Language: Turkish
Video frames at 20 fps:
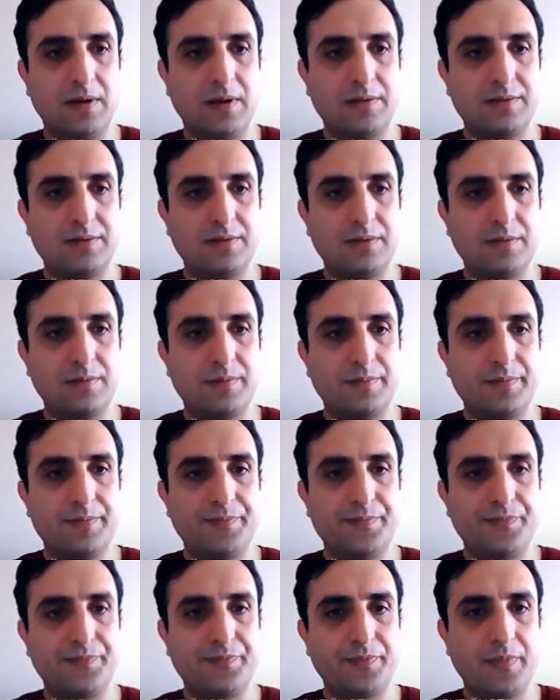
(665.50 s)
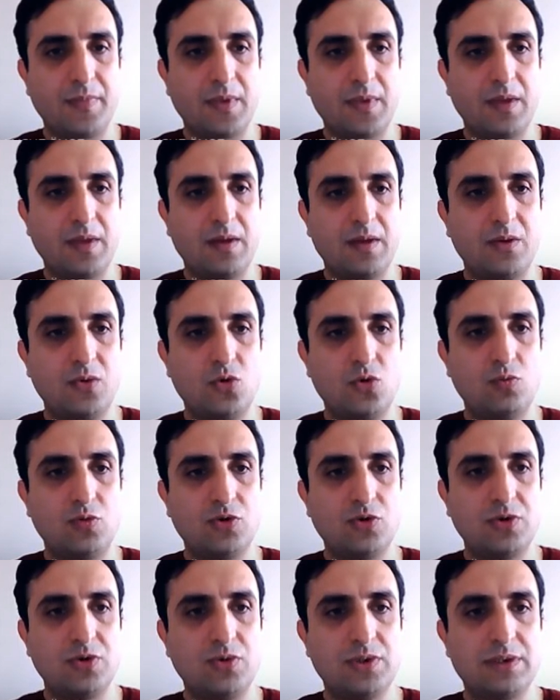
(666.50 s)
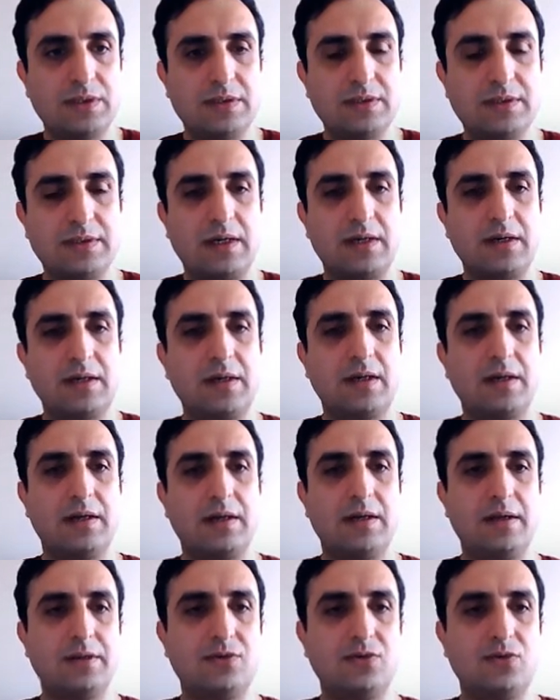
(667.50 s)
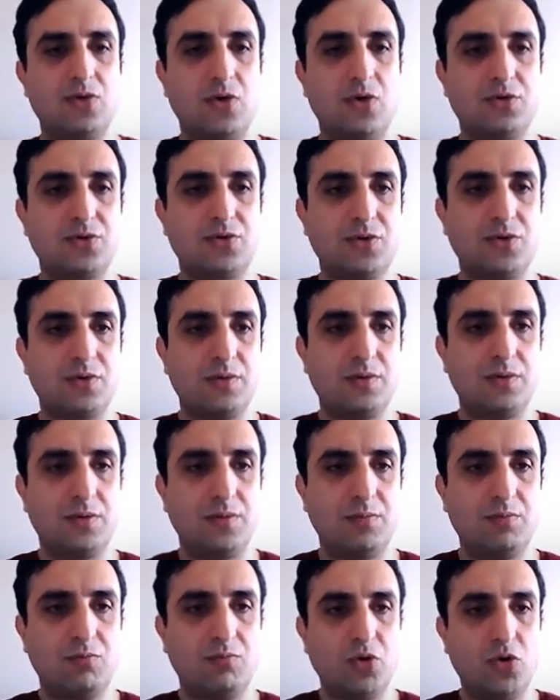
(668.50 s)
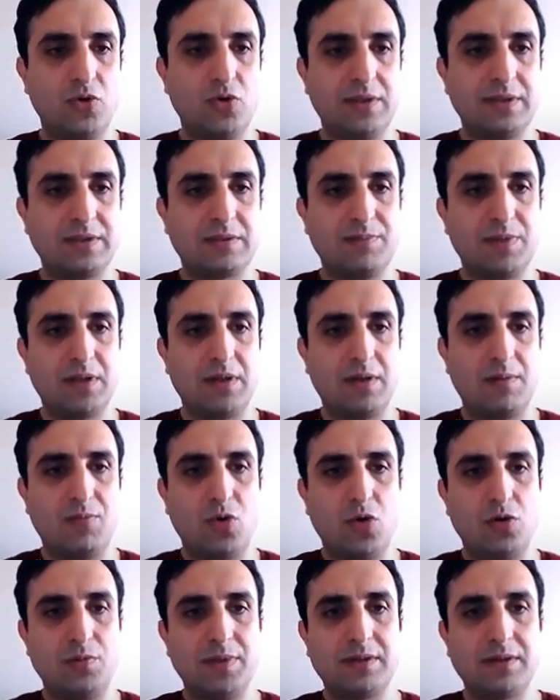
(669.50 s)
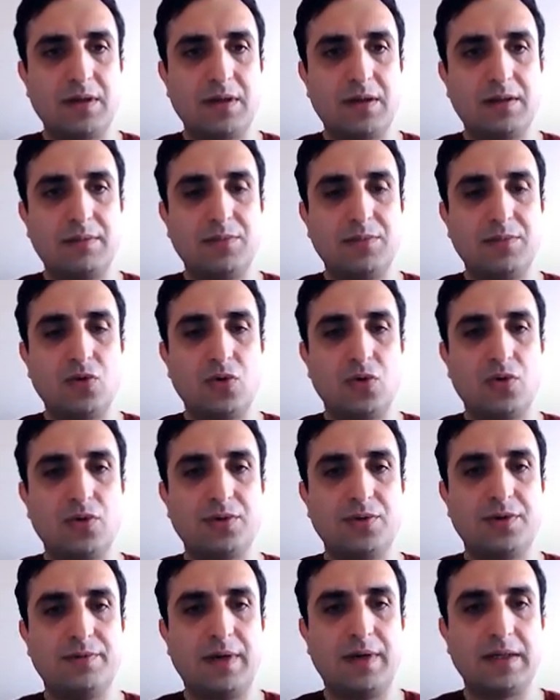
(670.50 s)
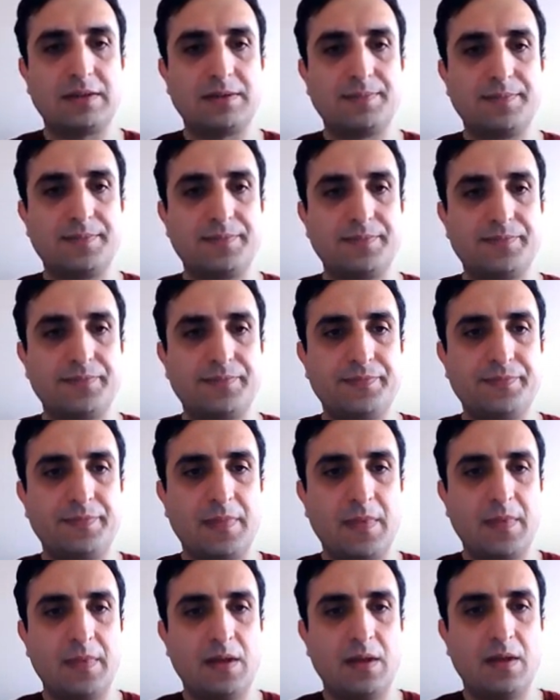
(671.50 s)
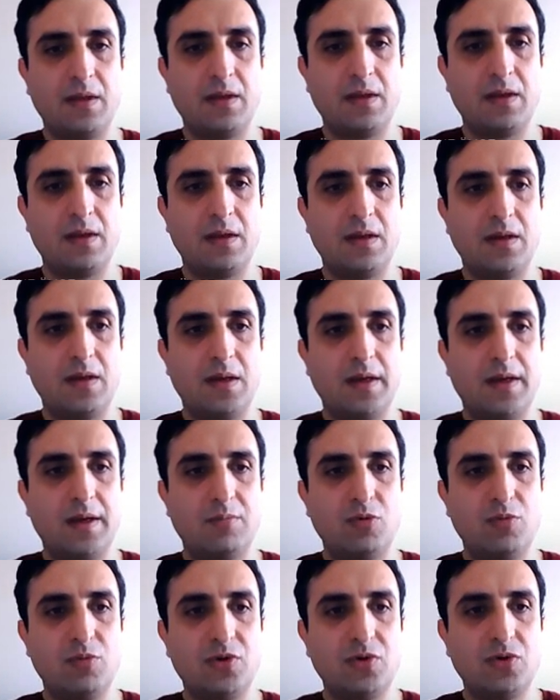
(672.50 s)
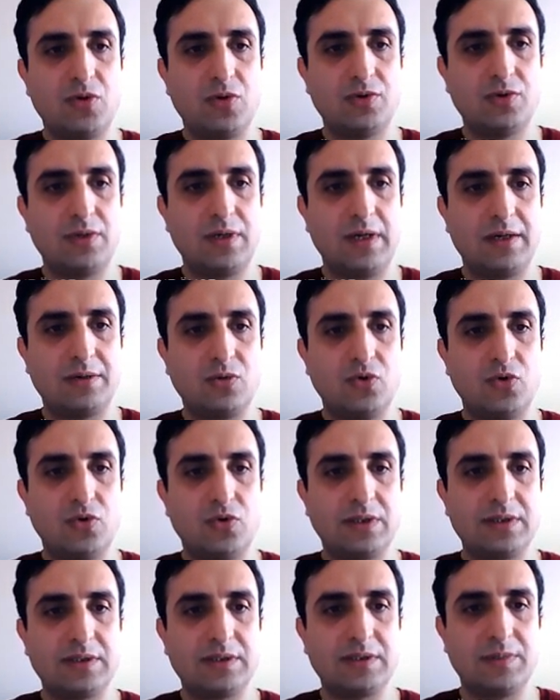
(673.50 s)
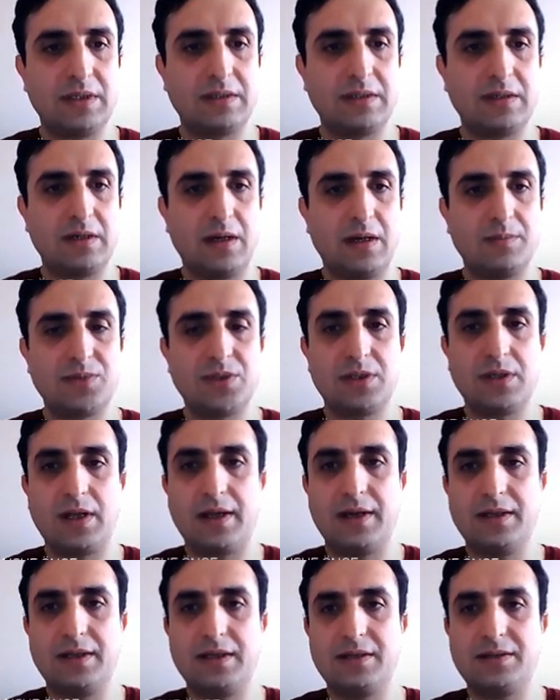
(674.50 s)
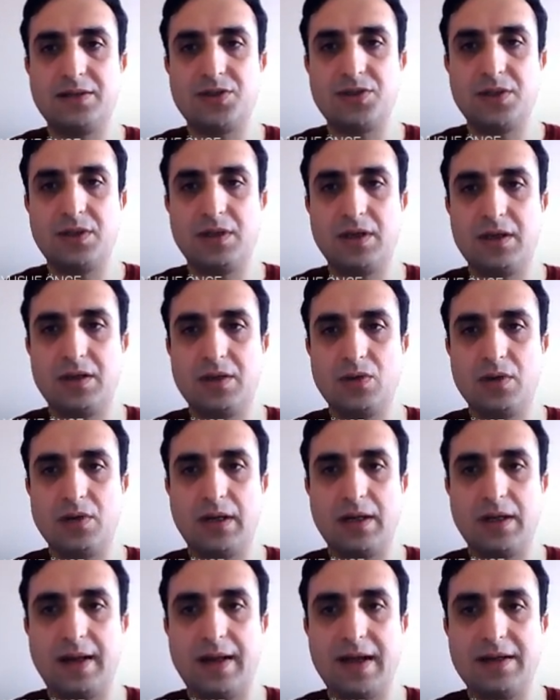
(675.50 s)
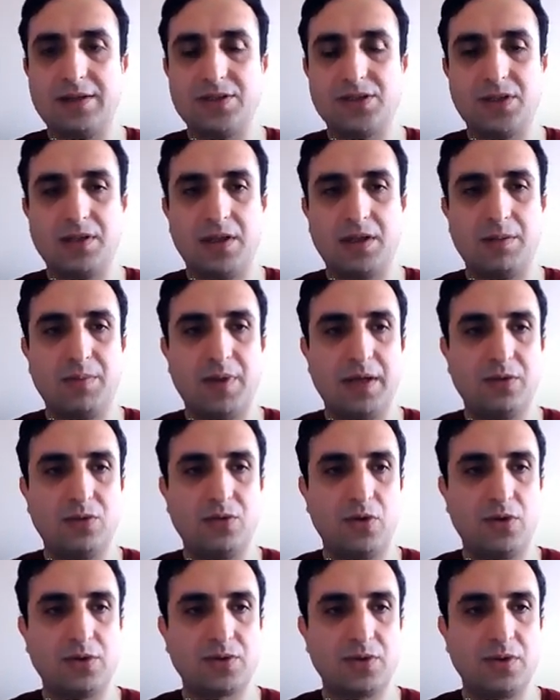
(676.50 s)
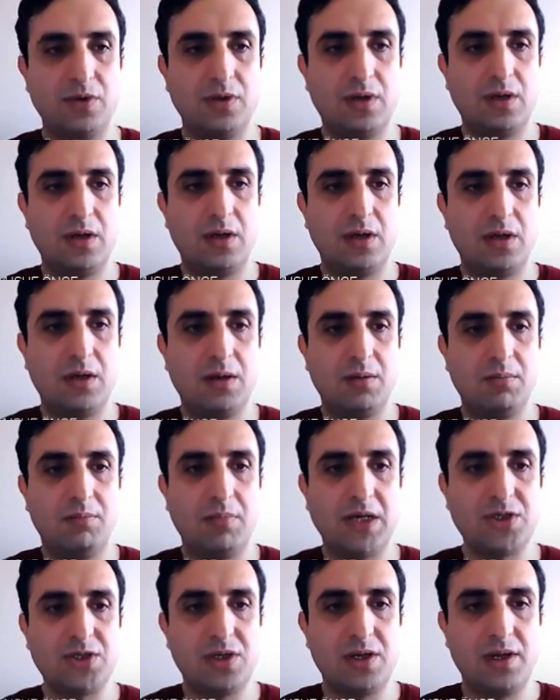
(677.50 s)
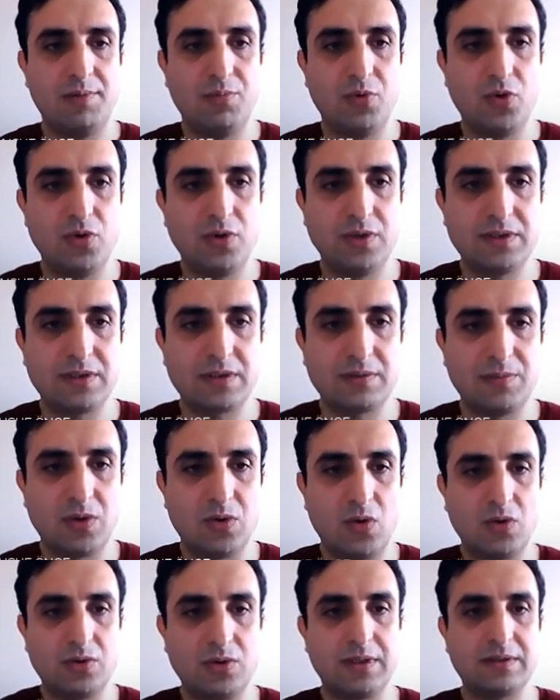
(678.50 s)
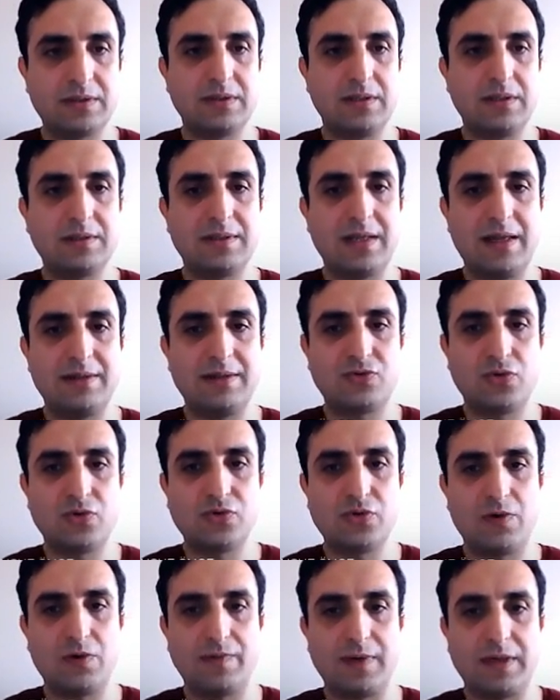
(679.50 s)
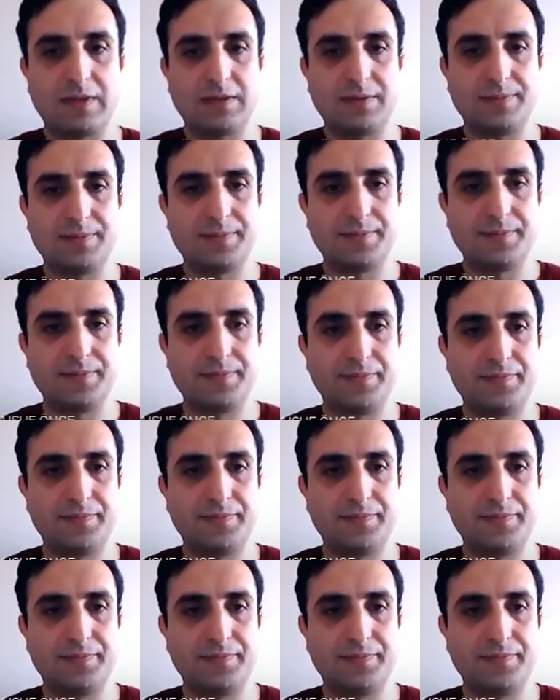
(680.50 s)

Evet. Yumurta hücresinin zarını eritiyor. Boyun kısmında bol miktarda mitokondri var. E, bu mitokondriler kuyruk kısmındaki kamçının hareketi için gerekli olan enerji temin ediyor. Baş ile boyun kısmının ortasında sentrozom var.